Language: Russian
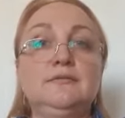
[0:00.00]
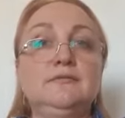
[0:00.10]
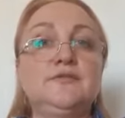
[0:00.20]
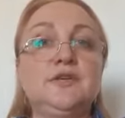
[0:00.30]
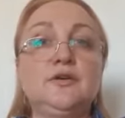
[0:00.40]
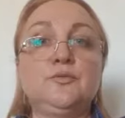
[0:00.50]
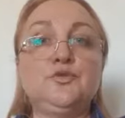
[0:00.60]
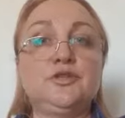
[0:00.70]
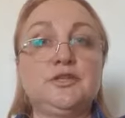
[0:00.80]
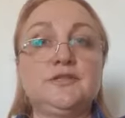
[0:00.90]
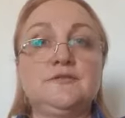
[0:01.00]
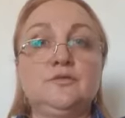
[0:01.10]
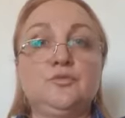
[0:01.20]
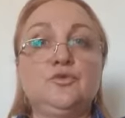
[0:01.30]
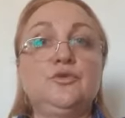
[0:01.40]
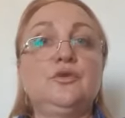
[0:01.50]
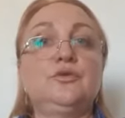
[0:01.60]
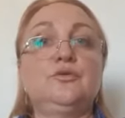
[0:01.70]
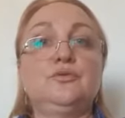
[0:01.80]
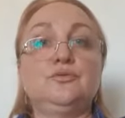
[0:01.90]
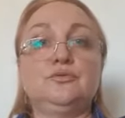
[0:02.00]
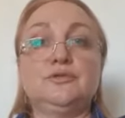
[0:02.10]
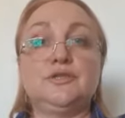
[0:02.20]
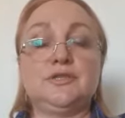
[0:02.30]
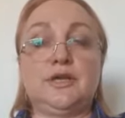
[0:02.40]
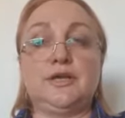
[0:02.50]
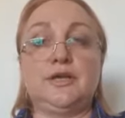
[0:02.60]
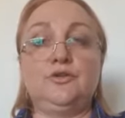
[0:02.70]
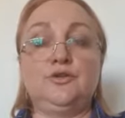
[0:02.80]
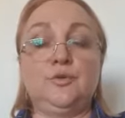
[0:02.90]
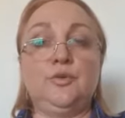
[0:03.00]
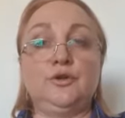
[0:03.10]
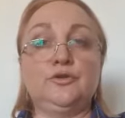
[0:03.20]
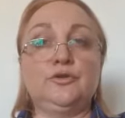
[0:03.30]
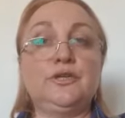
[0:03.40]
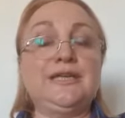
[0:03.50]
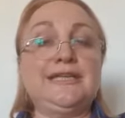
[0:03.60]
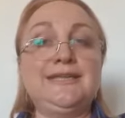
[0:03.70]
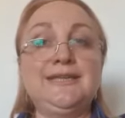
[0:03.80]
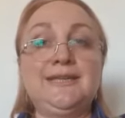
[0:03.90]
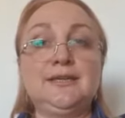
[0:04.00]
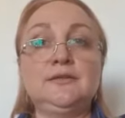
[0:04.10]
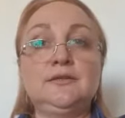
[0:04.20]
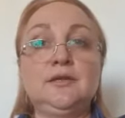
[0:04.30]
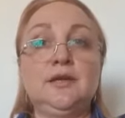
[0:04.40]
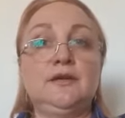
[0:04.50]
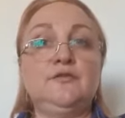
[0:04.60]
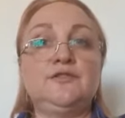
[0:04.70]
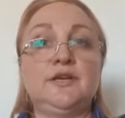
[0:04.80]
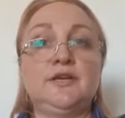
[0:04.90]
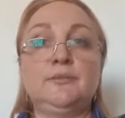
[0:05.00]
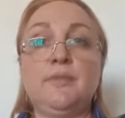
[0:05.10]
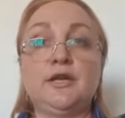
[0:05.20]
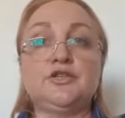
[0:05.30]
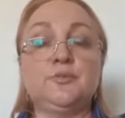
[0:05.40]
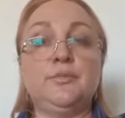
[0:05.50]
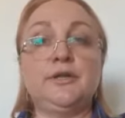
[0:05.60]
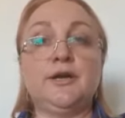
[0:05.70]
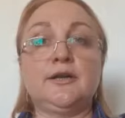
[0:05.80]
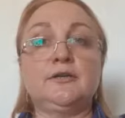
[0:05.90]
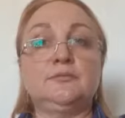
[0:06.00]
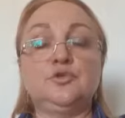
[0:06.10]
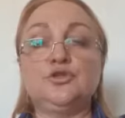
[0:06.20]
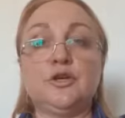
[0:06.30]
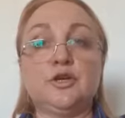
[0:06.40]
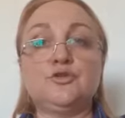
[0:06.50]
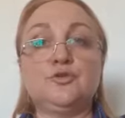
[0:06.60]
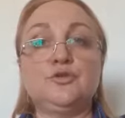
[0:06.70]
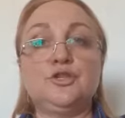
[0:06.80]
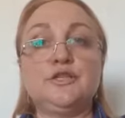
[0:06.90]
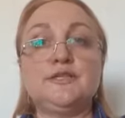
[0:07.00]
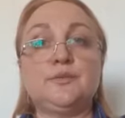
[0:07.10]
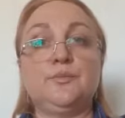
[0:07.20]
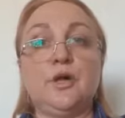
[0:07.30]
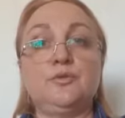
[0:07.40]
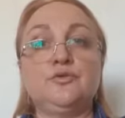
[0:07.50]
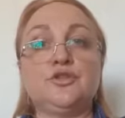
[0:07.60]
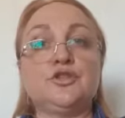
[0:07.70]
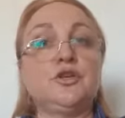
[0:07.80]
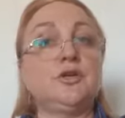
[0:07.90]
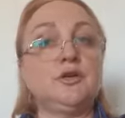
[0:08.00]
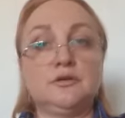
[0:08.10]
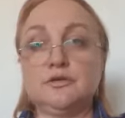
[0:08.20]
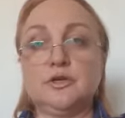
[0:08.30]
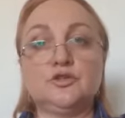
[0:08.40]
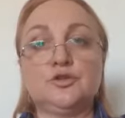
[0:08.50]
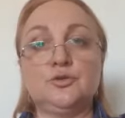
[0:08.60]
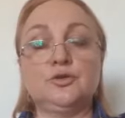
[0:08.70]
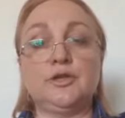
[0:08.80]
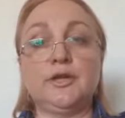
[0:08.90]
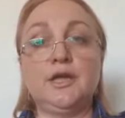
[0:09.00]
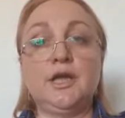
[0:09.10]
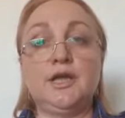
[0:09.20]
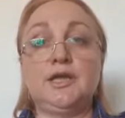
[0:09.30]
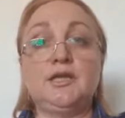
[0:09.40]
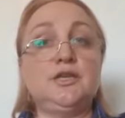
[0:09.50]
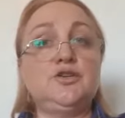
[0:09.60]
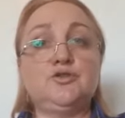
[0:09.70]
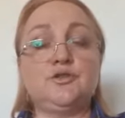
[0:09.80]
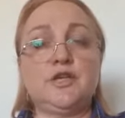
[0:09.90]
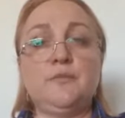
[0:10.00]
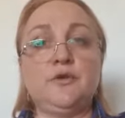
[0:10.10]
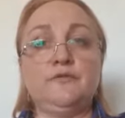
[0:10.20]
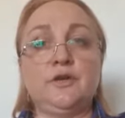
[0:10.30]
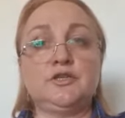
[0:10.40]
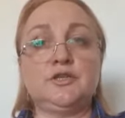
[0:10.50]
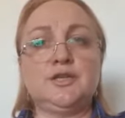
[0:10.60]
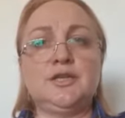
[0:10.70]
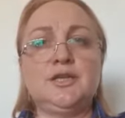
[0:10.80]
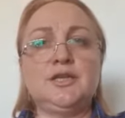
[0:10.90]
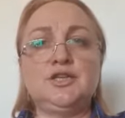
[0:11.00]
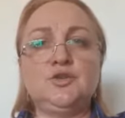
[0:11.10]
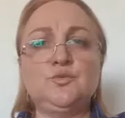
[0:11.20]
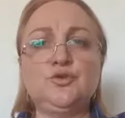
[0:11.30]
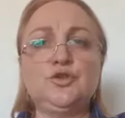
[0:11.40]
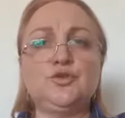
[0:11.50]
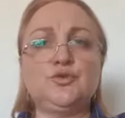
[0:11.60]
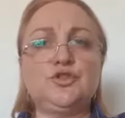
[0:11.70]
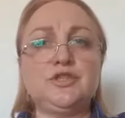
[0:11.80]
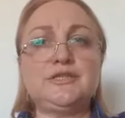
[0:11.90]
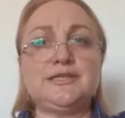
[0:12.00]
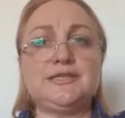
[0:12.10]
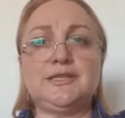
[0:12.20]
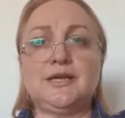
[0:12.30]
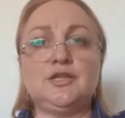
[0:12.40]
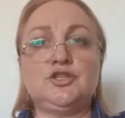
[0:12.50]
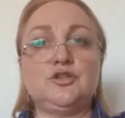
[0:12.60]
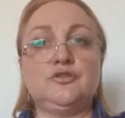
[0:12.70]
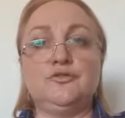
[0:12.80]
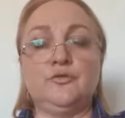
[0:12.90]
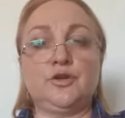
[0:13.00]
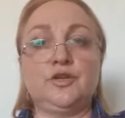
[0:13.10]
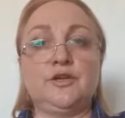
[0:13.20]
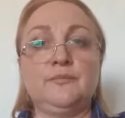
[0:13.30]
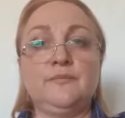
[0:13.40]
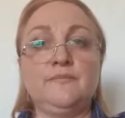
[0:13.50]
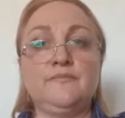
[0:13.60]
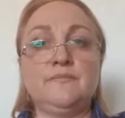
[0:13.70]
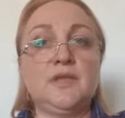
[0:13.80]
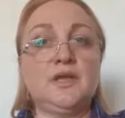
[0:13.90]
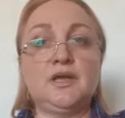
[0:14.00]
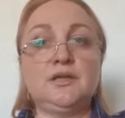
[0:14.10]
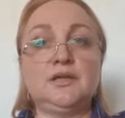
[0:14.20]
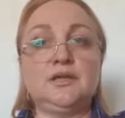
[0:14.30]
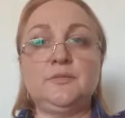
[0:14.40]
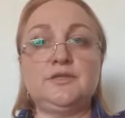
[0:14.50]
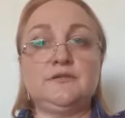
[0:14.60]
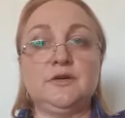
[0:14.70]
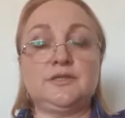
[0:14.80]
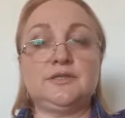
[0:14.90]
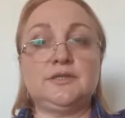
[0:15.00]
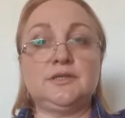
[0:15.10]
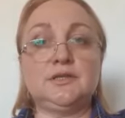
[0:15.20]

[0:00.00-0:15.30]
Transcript: всякому стрессовому состоянию ребенка. Нет всяким большим подаркам. Будешь хорошо учиться, получишь что-то. И еще самое важное, не будешь учиться, станешь дворником. Это не мотивация.